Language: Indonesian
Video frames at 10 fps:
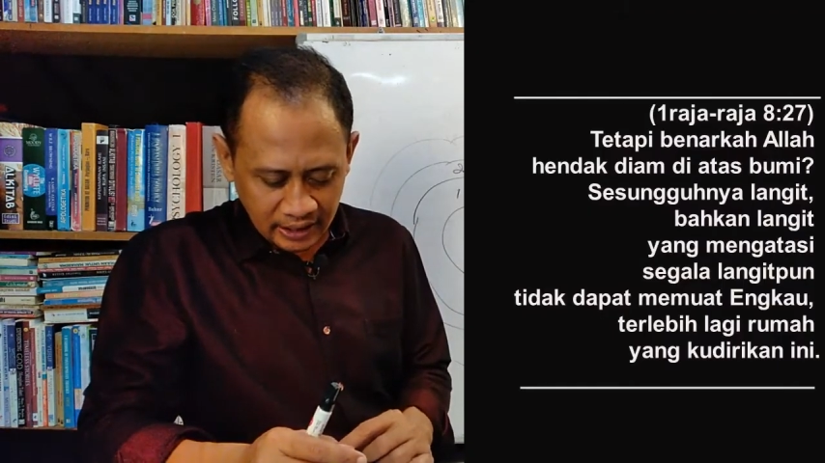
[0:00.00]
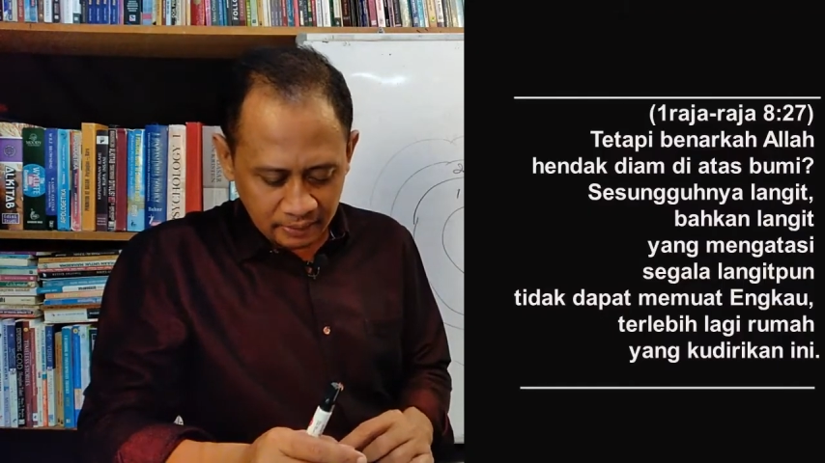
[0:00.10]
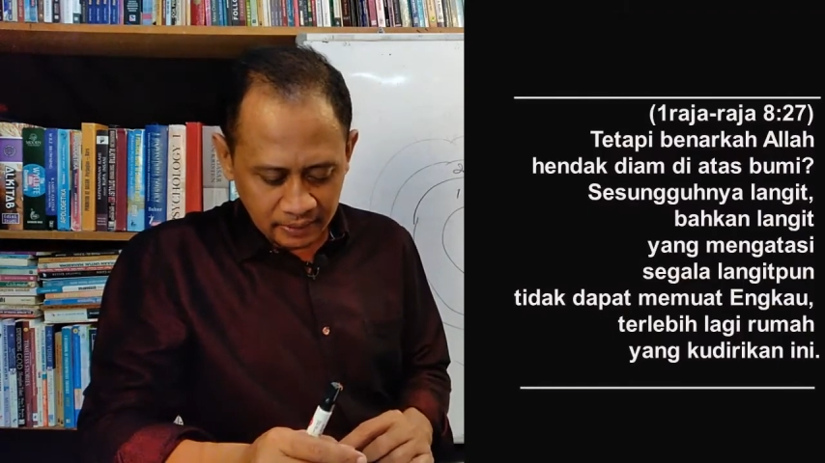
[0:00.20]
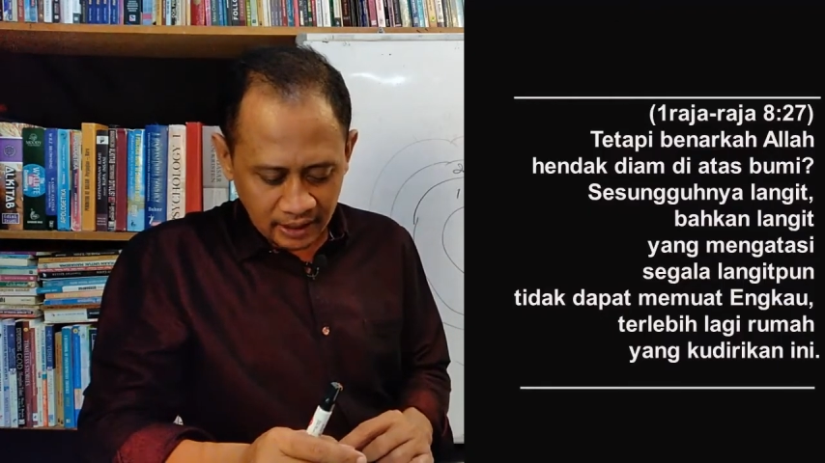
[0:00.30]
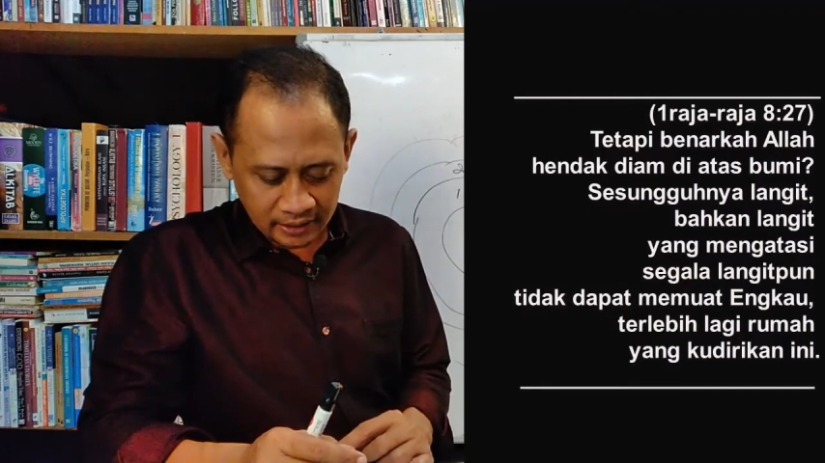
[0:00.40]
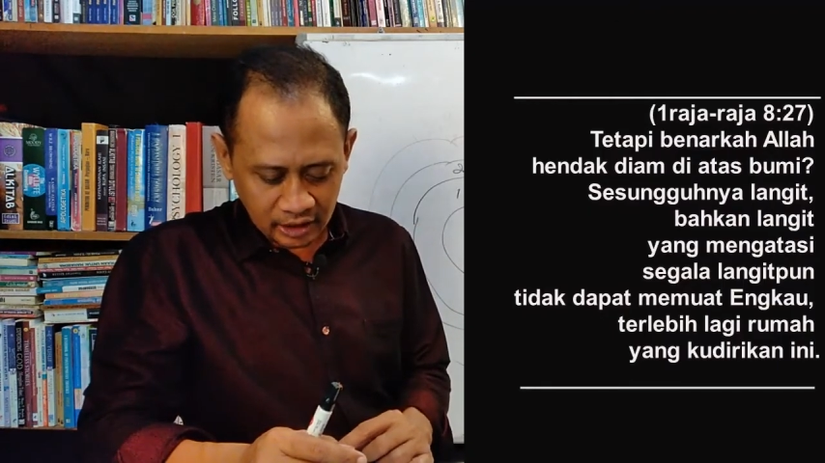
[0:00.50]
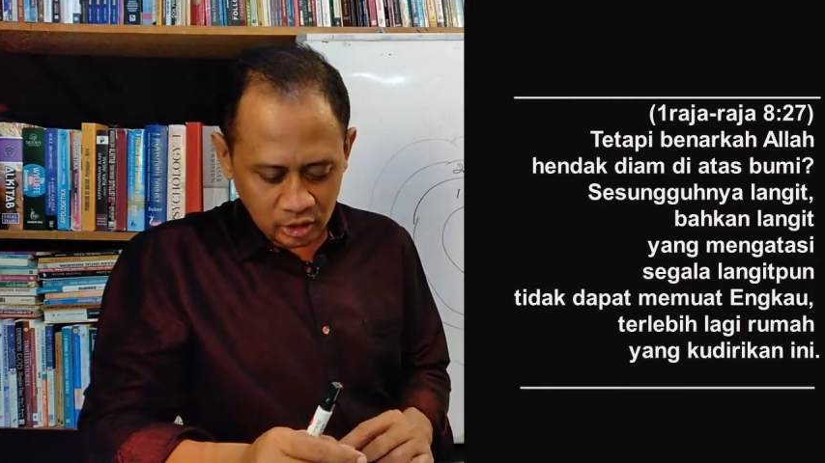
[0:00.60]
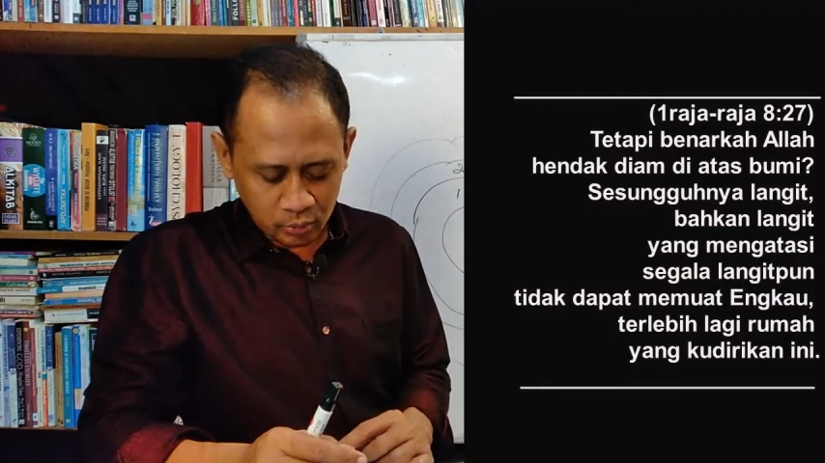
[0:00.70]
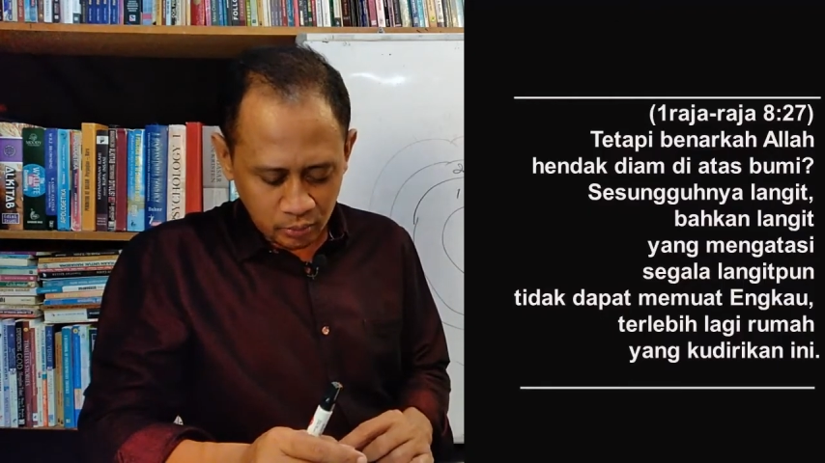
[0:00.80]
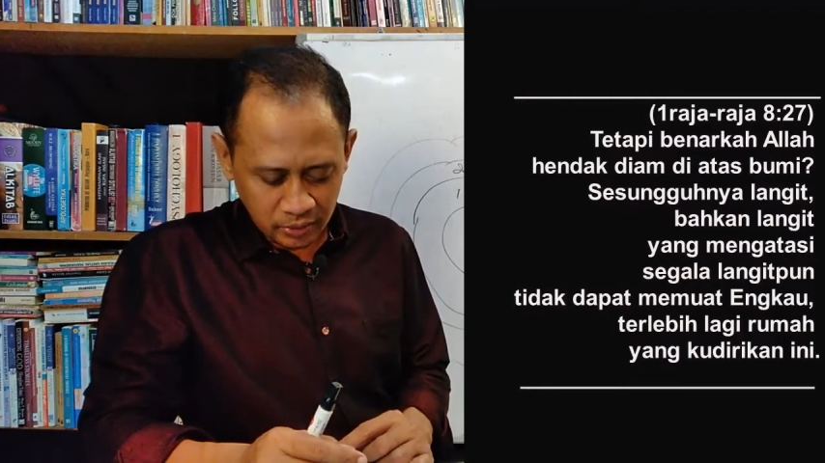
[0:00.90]
diam di
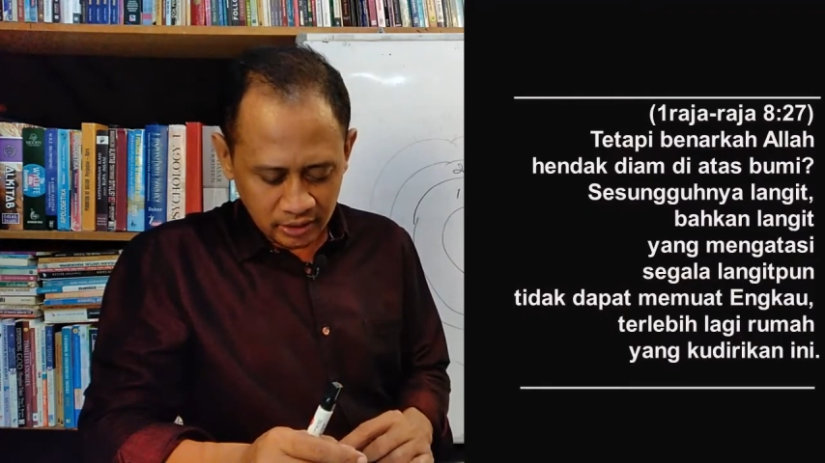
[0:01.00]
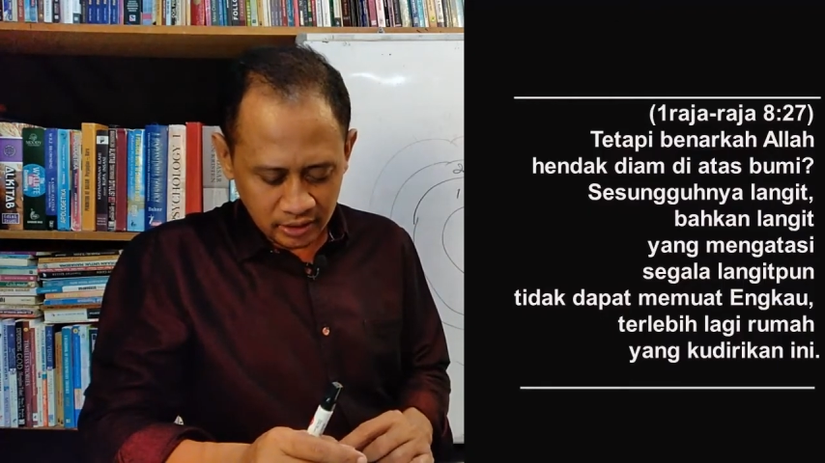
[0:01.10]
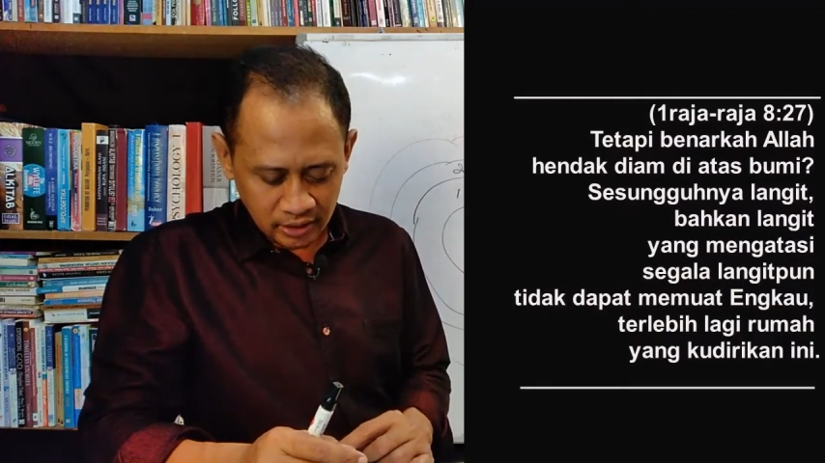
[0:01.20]
atas bumi?